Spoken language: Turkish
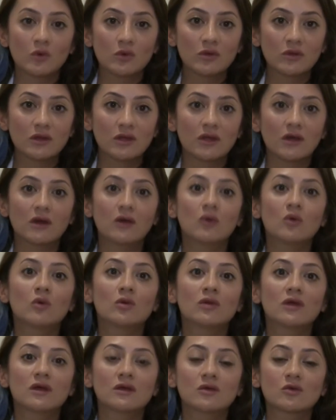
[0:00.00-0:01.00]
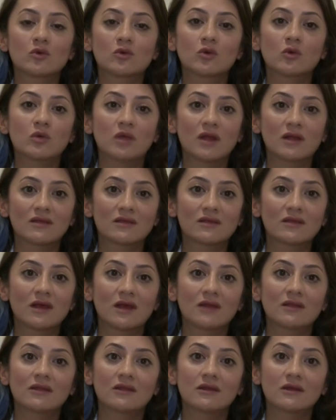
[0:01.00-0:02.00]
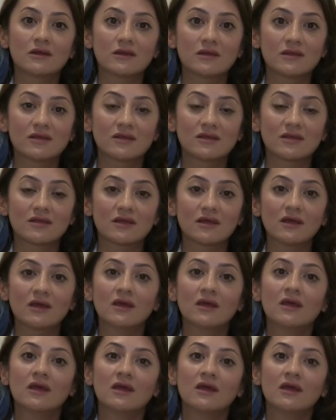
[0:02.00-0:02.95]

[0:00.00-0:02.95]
10 ila öğleden sonra 16 saatleri arasında